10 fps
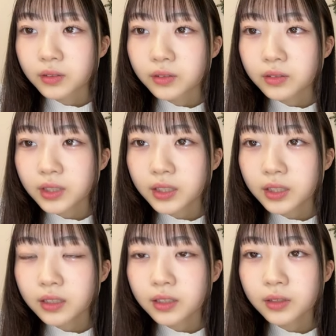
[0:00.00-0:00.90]
お歌で
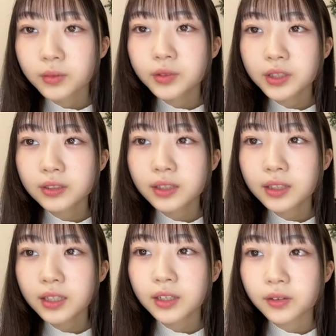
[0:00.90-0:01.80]
きるお歌歌
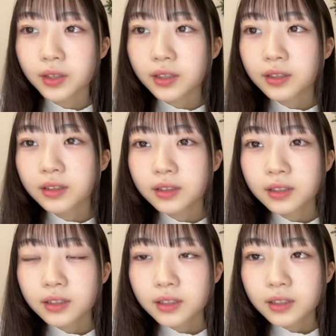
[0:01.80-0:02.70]
いたいけどね
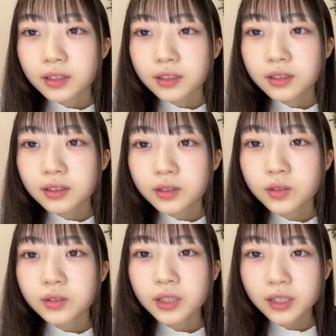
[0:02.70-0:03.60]
うん
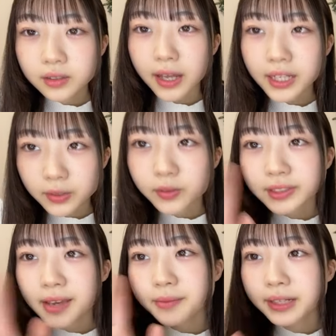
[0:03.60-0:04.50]
とギフトありがとうご
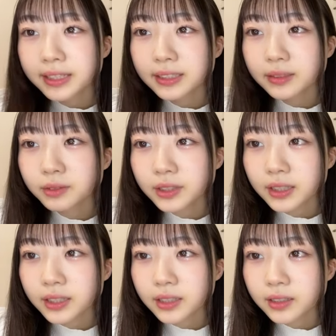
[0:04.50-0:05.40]
ざいますみゆちゃ
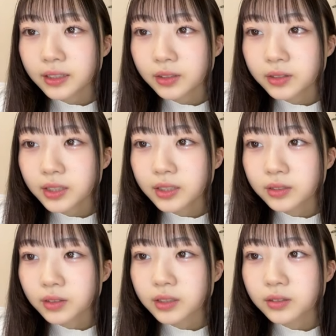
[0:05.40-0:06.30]
んに早く会いたいよ3月
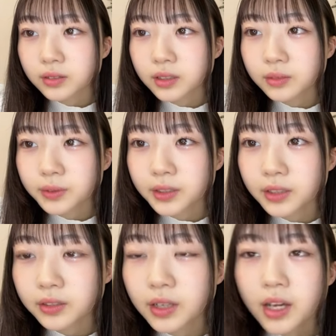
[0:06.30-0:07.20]
5月6月マが
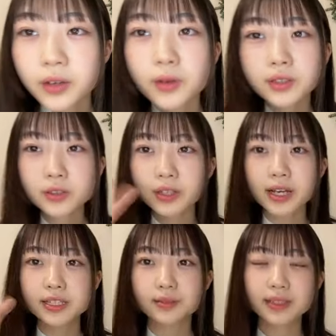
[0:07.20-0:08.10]
ハリルよろしくお
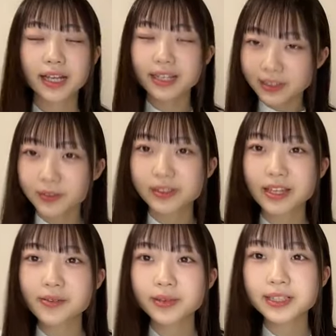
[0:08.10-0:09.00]
願いしますありがとうご
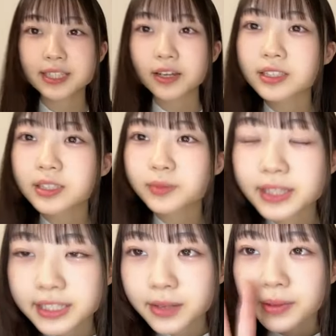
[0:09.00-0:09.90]
ざいます楽しみ
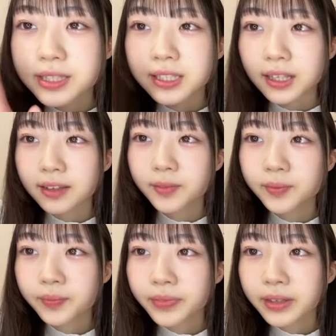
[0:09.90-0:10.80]
にしてますね
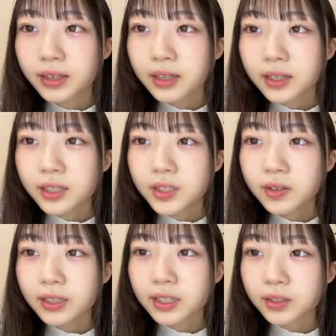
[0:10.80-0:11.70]

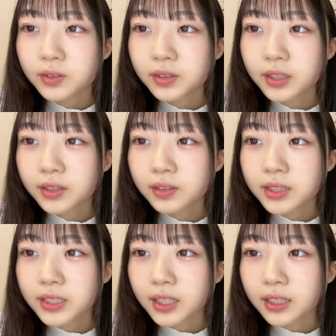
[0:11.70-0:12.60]
ユアニャと色
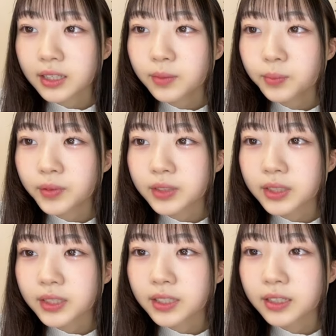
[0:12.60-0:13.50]
違い一本違
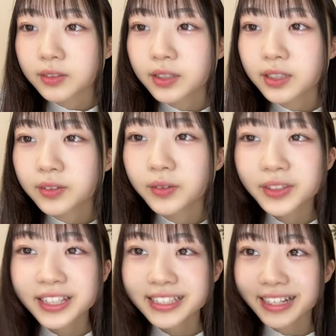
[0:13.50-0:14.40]
いだから意外に本
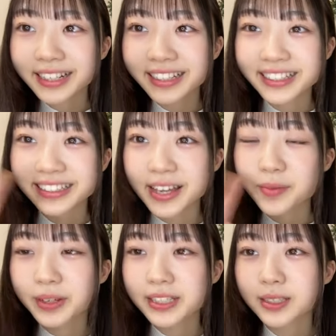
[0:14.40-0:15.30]
当ですかありがとうござい
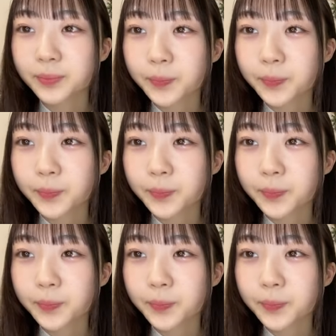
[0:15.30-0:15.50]
ます